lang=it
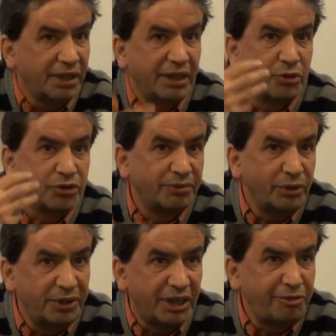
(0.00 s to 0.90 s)
cosa vuol
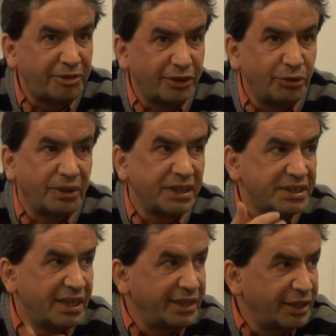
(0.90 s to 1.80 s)
dire il fatto che
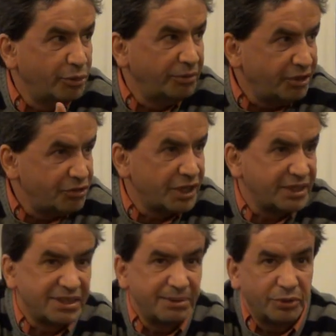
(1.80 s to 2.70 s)
se anche noi
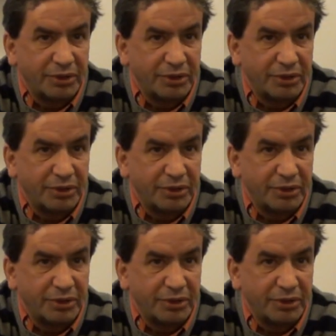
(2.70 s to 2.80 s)
vincessimo